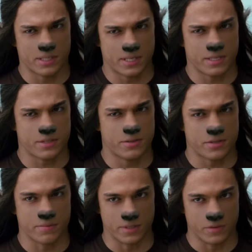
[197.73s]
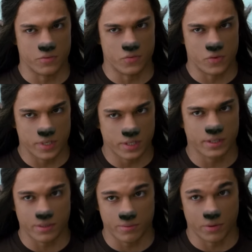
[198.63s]
prestes a perguntar uma coisa
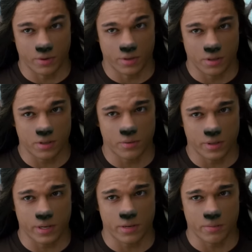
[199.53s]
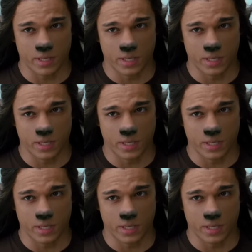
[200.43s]
muito importante, você me